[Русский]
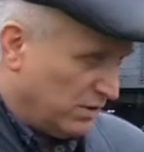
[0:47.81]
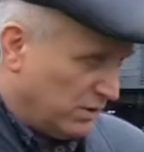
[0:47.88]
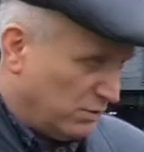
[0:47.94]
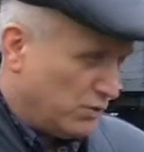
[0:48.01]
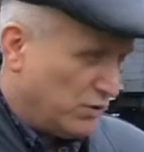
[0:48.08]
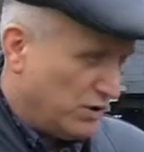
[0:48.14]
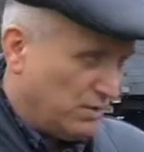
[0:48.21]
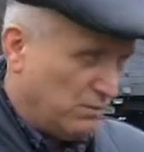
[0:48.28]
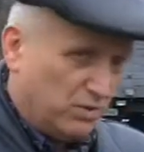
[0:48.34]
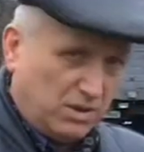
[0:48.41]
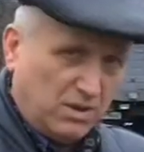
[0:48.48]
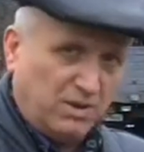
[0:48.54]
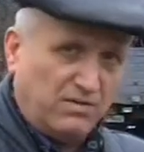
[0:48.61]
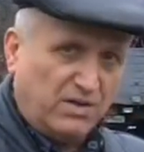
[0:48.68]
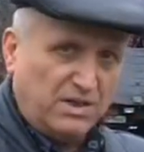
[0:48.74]
Текущий ремонт –
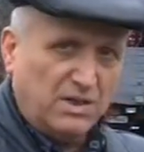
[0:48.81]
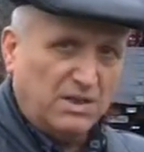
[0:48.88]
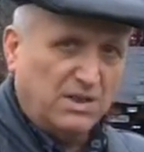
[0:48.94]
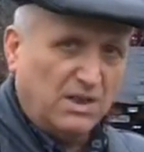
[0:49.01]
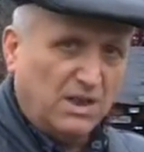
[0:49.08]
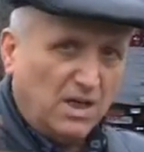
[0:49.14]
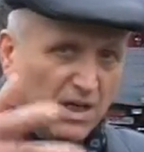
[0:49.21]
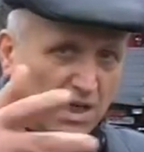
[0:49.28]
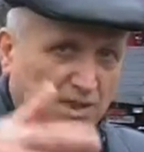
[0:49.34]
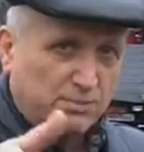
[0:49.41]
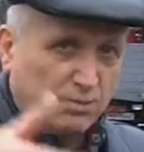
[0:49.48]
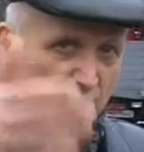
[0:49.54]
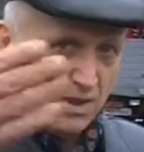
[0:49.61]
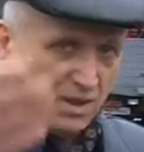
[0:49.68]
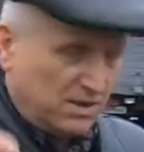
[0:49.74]
это фактически
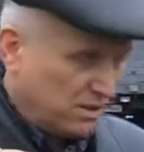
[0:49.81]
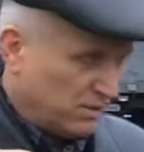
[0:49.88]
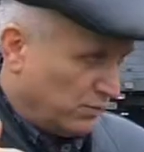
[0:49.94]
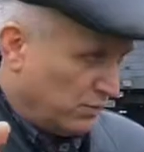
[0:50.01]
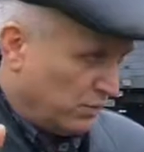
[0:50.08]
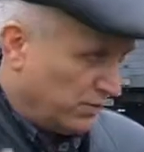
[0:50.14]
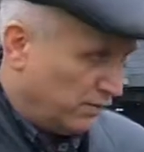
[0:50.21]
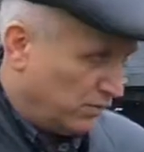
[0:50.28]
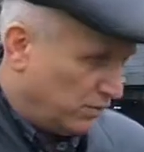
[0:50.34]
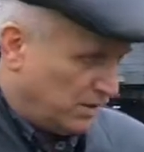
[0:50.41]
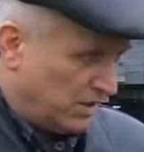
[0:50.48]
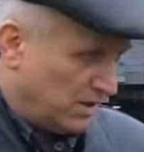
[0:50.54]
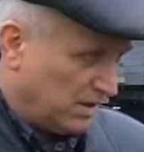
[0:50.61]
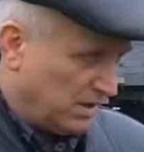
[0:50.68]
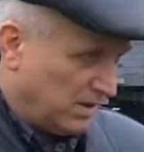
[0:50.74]
эксплуатация
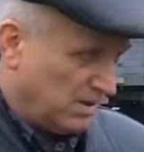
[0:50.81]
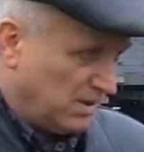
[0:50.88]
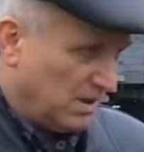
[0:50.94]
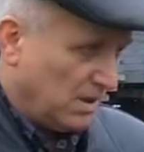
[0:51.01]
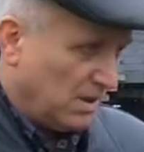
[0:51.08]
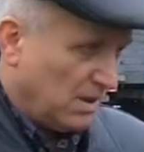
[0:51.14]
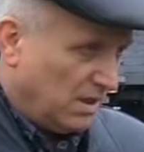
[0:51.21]
существующих линий.